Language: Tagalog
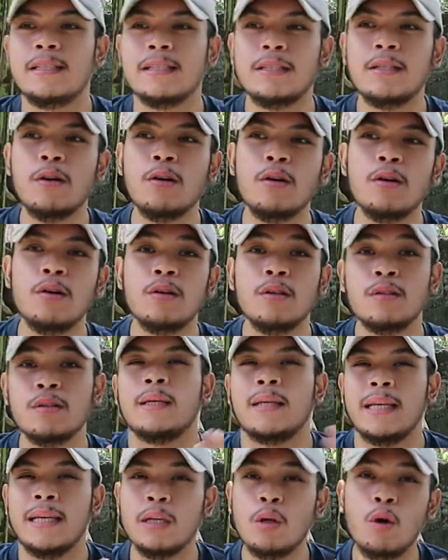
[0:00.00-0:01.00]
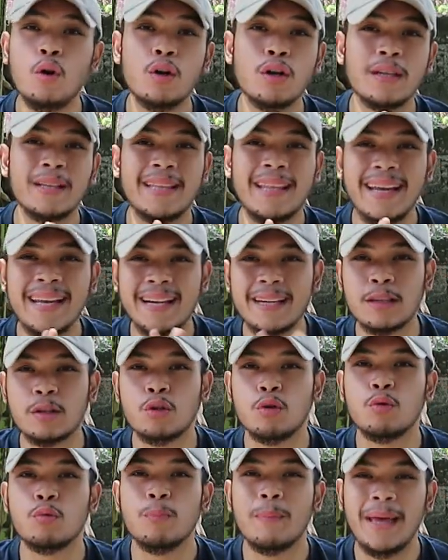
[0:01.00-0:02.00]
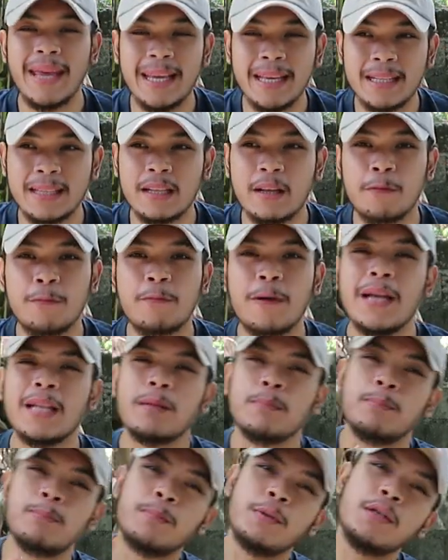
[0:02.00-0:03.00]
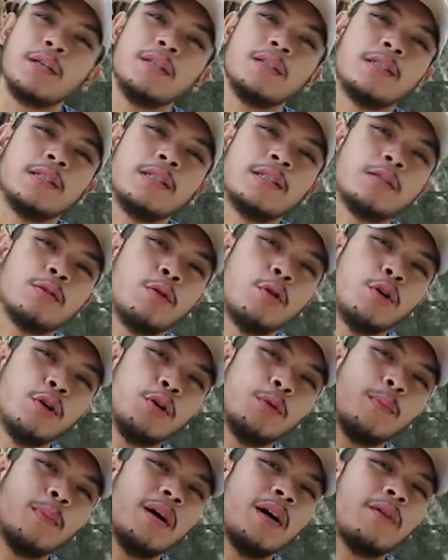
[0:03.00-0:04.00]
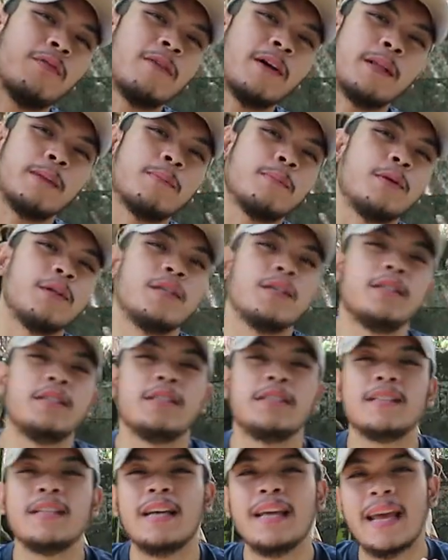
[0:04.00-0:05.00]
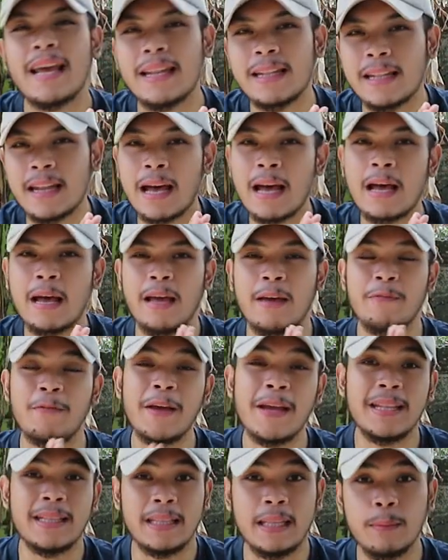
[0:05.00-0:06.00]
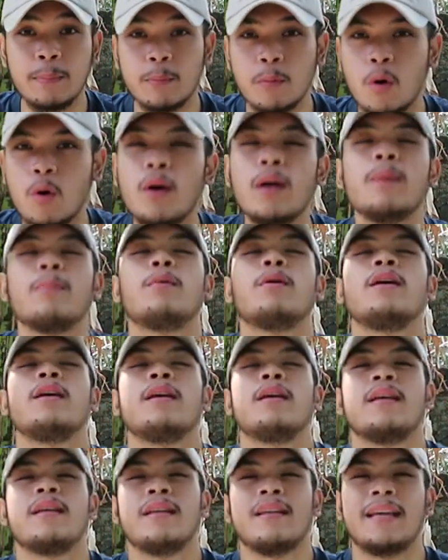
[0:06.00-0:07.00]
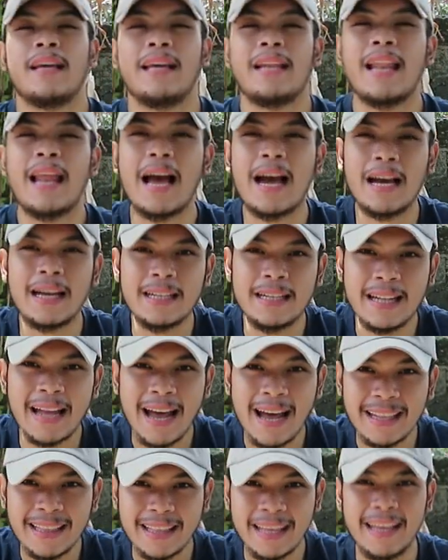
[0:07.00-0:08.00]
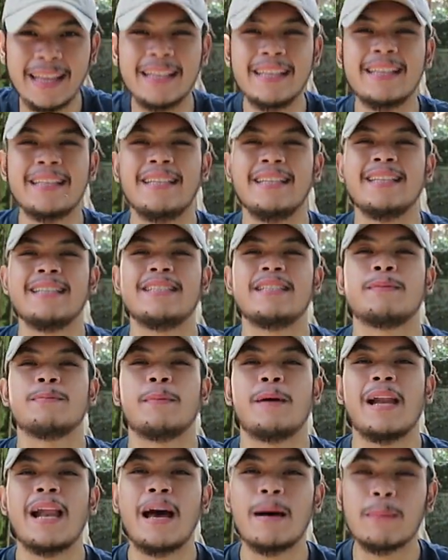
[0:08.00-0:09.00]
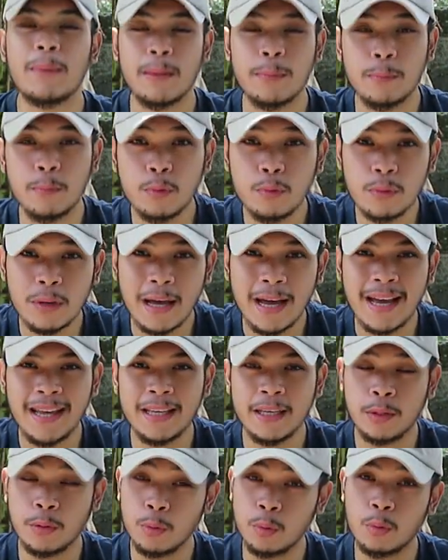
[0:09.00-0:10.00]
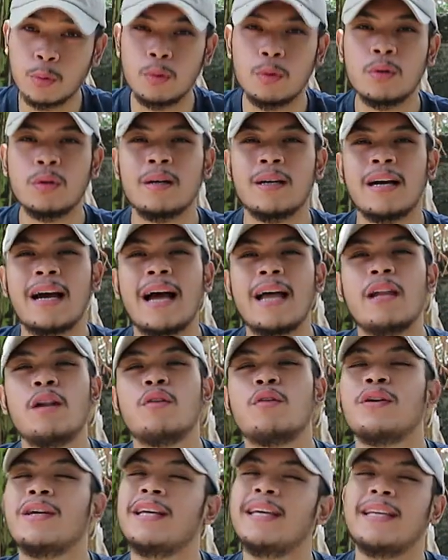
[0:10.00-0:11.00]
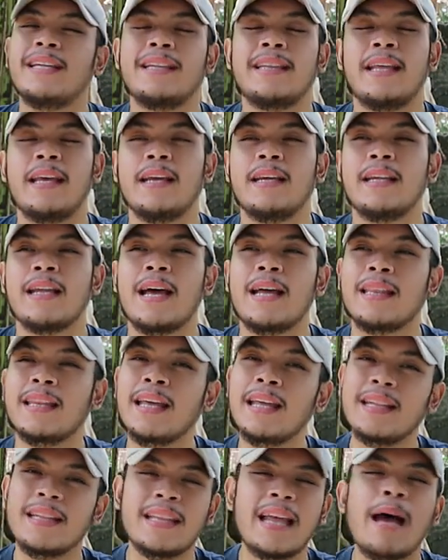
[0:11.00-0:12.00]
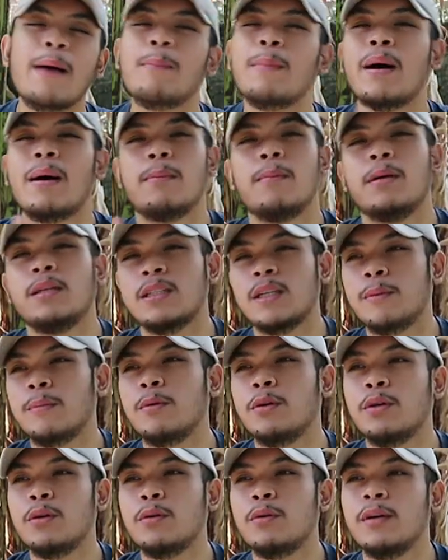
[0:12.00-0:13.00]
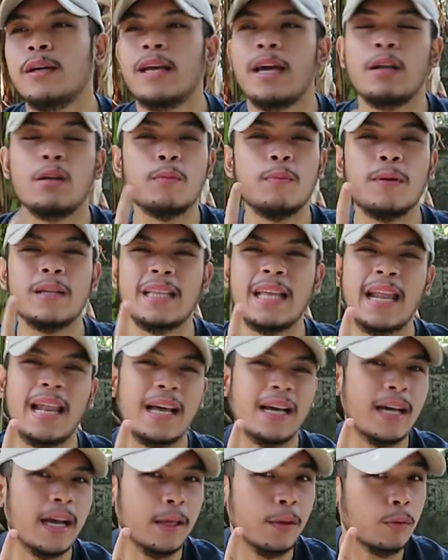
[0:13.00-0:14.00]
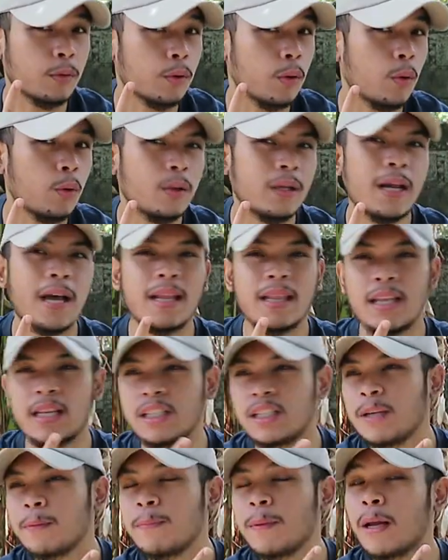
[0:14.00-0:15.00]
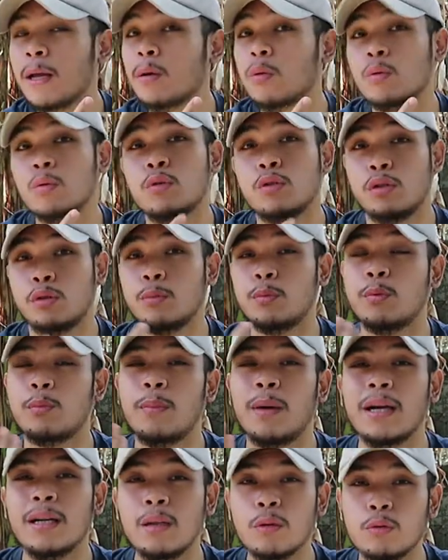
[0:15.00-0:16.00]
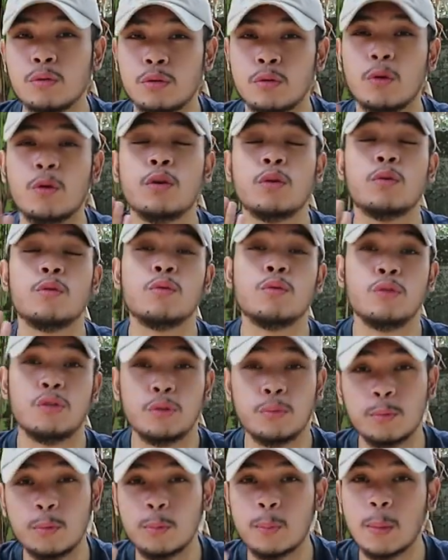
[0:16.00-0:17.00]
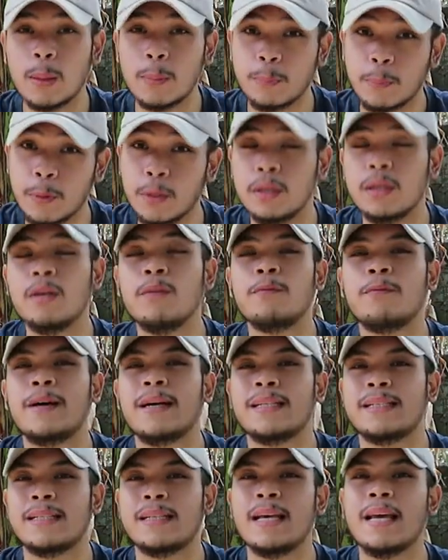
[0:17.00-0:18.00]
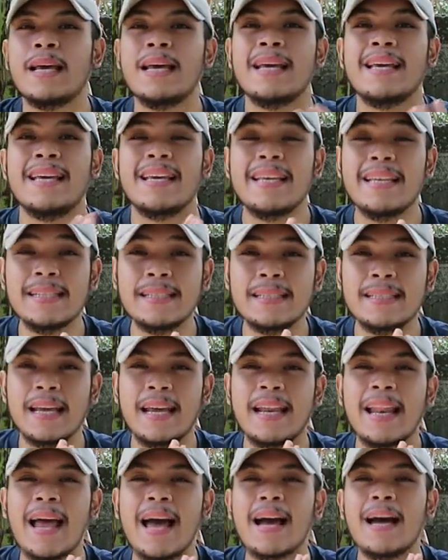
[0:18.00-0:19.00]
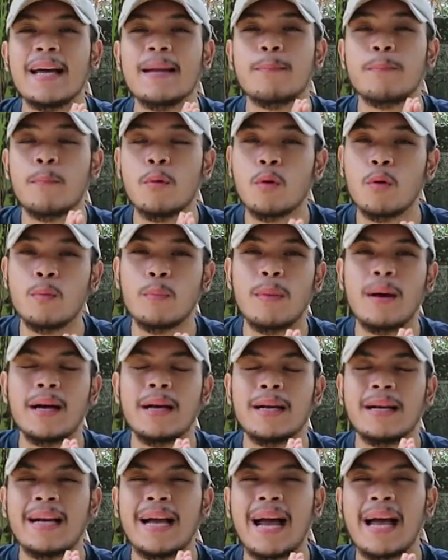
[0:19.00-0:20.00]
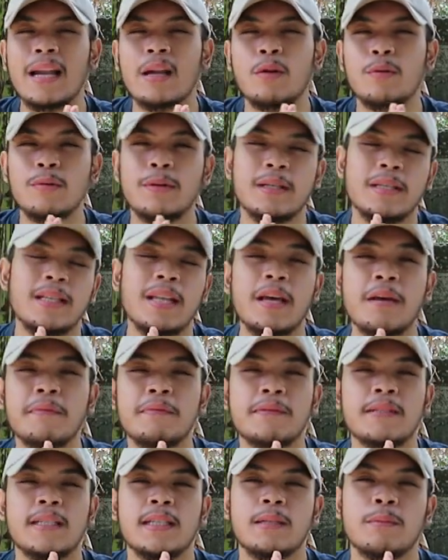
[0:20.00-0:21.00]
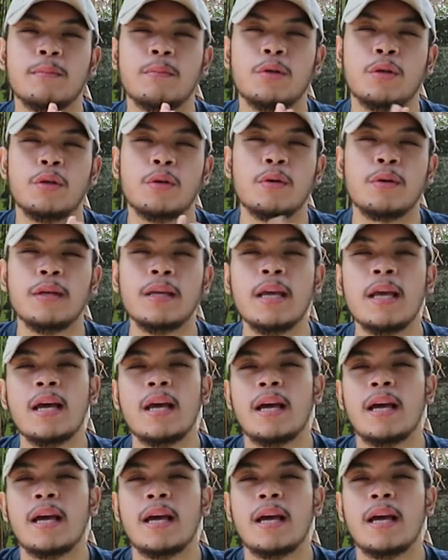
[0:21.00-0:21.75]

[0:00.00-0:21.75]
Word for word: So, in order to make the fat burners or yung mga fat burners na yan na effective, okay boy, kailangan natin is malaman muna yung calorie intake natin. Tama ba siya boy? Okay, ano ba talaga yung goal natin? Siyempre, kung gusto mong mag-lose or kung gusto mong mag-burn ng fats, is kailangan mong mag-calorie deficit boy, okay?